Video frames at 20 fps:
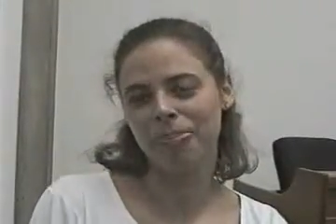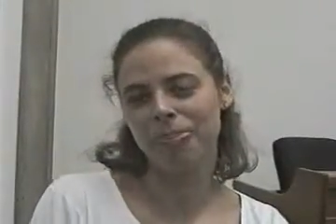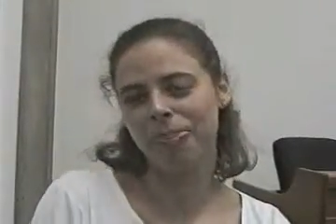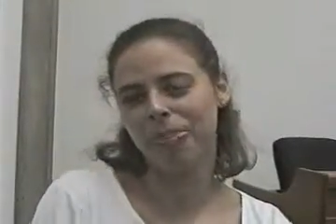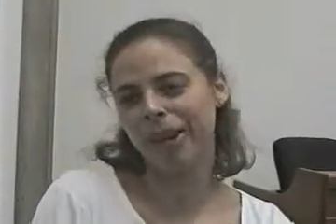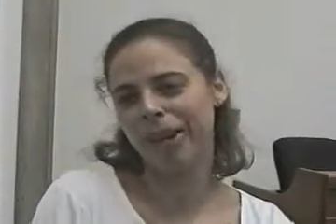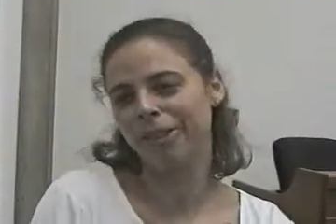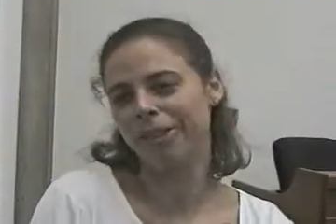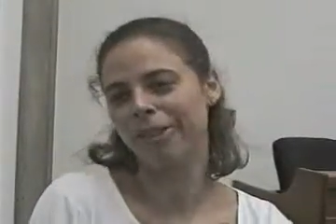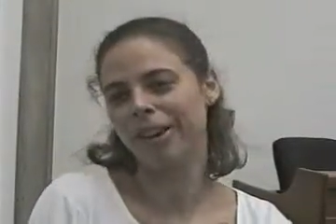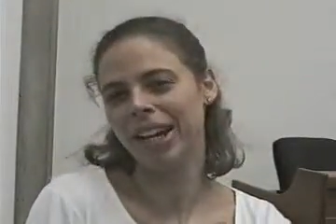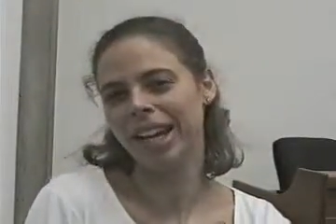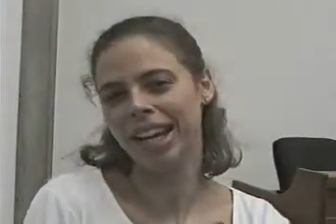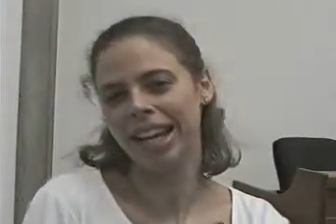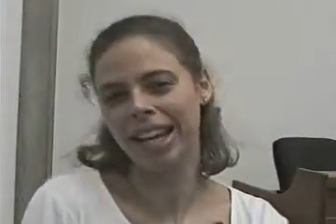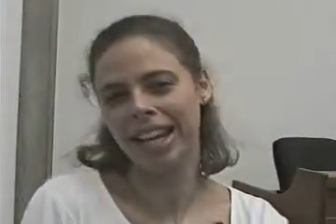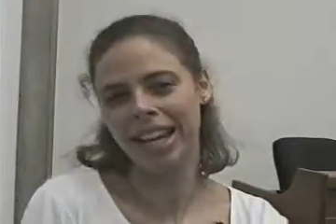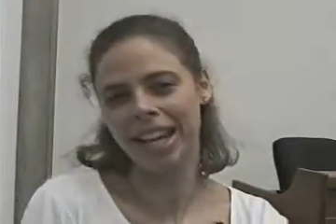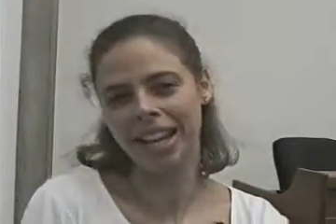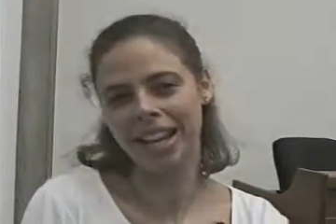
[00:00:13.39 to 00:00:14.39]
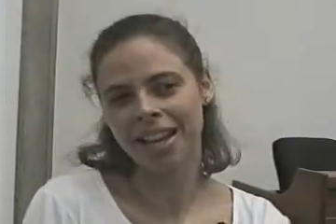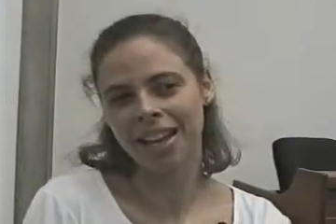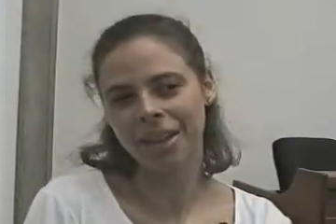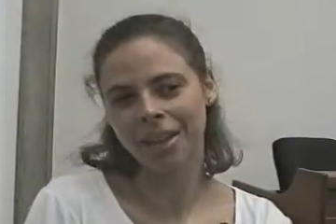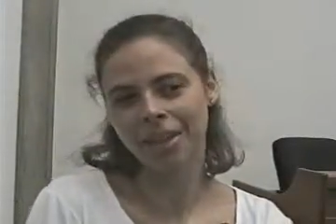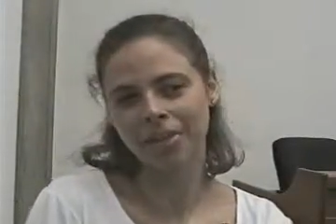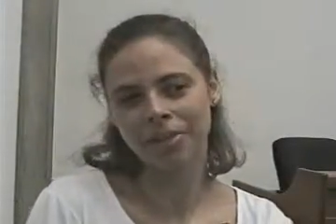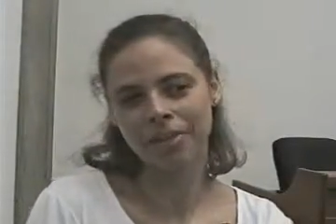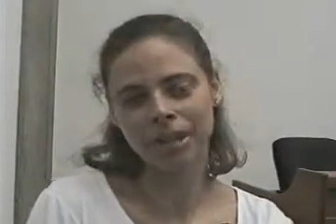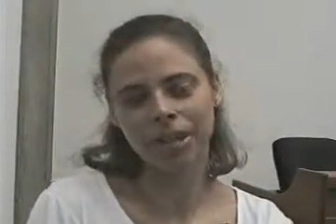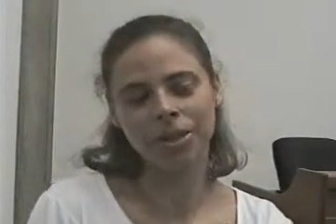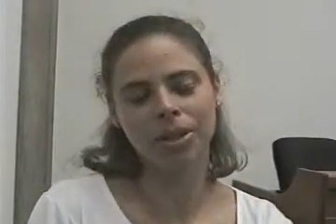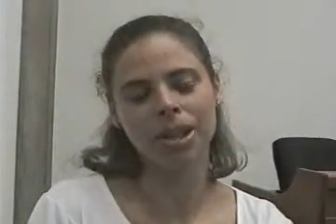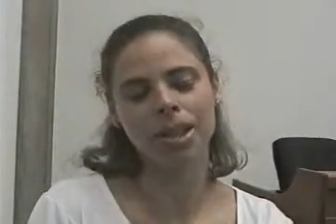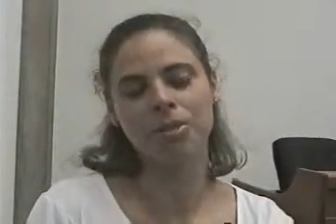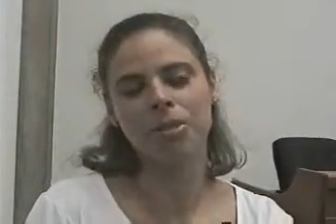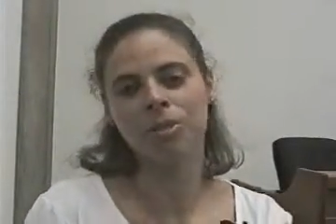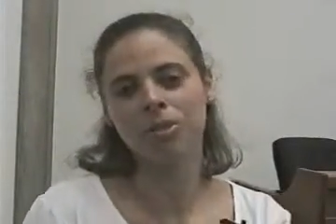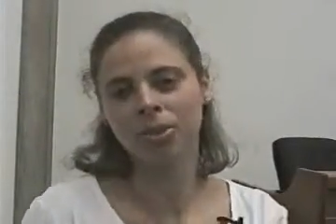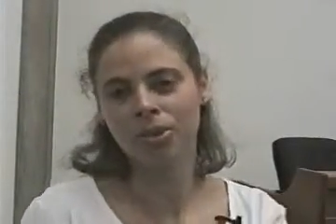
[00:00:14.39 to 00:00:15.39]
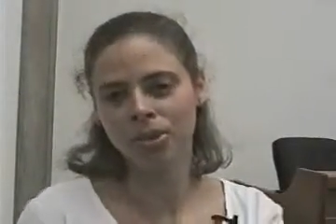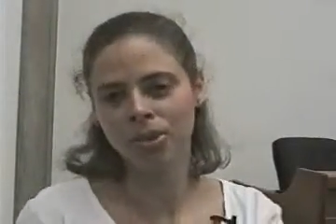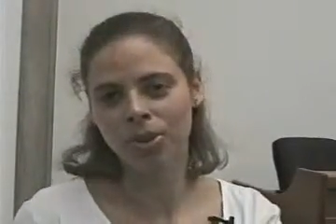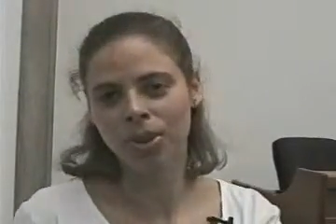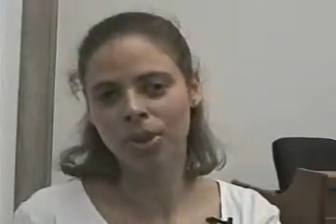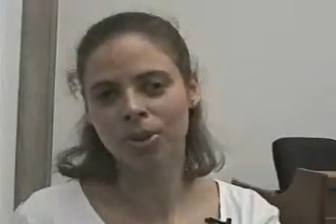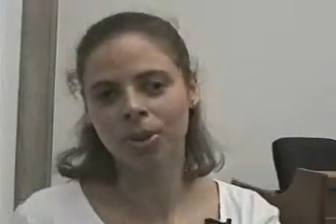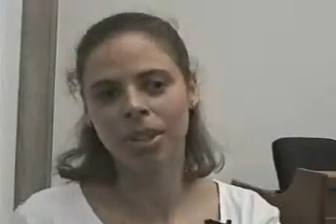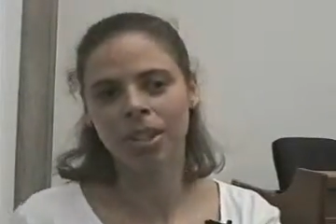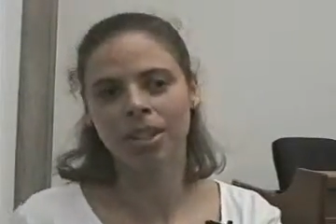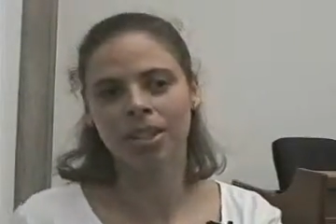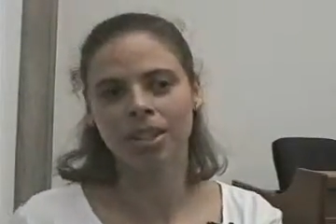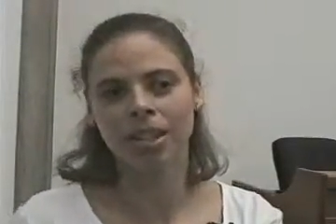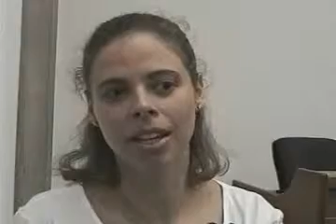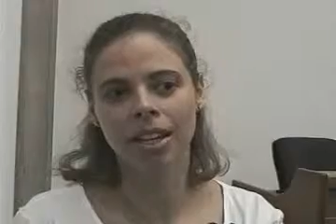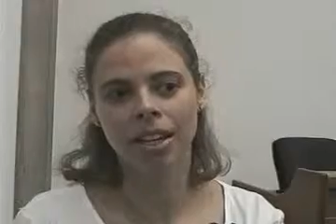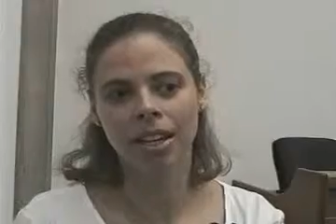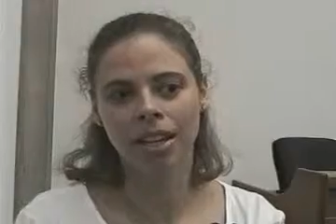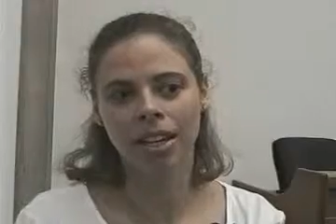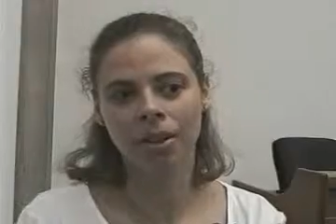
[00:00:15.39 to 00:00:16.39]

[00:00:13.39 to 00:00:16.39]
preferiría, o desde mi punto de vista,